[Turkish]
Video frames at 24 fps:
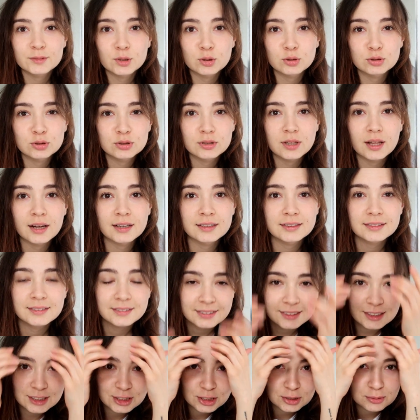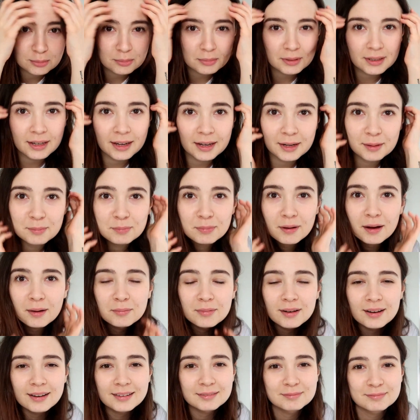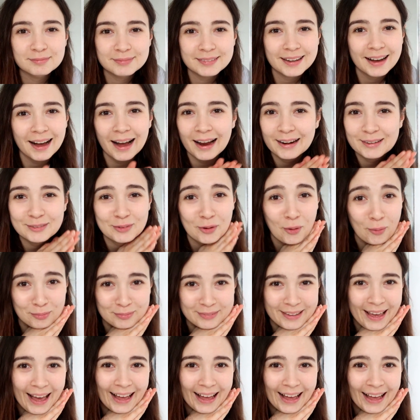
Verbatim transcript: Dostlar saçım bir garip ama Kargom